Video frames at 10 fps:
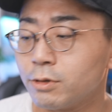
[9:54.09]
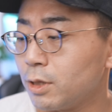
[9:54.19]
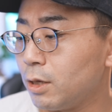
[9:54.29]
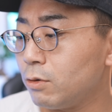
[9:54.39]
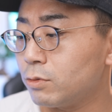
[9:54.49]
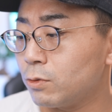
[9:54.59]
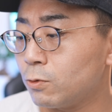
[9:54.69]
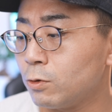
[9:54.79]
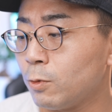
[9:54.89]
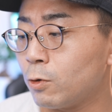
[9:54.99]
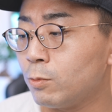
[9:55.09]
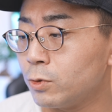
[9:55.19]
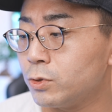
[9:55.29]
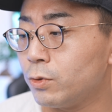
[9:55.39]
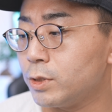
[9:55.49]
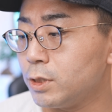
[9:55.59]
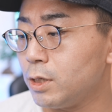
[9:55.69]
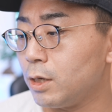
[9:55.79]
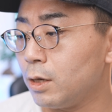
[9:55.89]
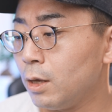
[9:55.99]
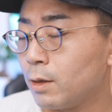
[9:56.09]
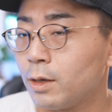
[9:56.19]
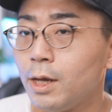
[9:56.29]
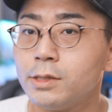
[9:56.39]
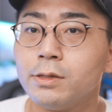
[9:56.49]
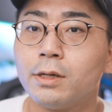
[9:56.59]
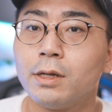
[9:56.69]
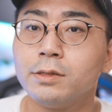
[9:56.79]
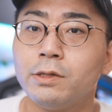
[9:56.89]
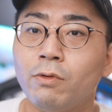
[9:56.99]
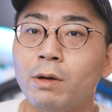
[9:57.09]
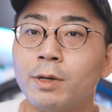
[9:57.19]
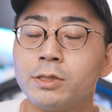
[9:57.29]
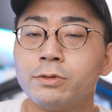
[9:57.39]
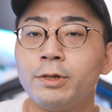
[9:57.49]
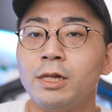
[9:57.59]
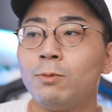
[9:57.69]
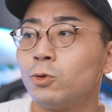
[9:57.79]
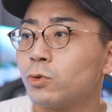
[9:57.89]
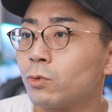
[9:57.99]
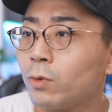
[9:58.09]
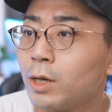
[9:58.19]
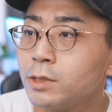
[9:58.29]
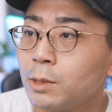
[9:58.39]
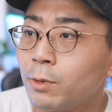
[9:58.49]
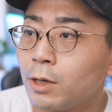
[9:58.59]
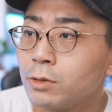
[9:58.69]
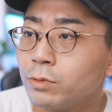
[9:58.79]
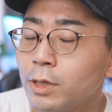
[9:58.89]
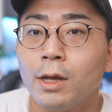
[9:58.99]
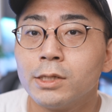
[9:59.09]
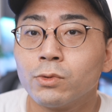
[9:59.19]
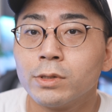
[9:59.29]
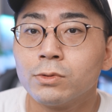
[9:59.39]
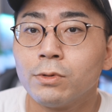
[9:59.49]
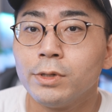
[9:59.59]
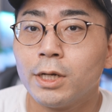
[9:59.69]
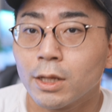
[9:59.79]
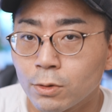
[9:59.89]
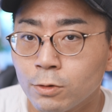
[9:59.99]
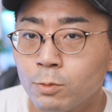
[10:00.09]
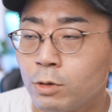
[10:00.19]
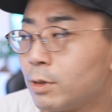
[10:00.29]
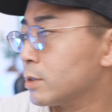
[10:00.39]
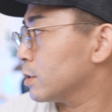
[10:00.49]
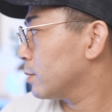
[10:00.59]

ができるっていうところも面白いし、ケースに関してはマジックキーボードとの互換性もあるので、えー、そこはすごくいいかなと思います。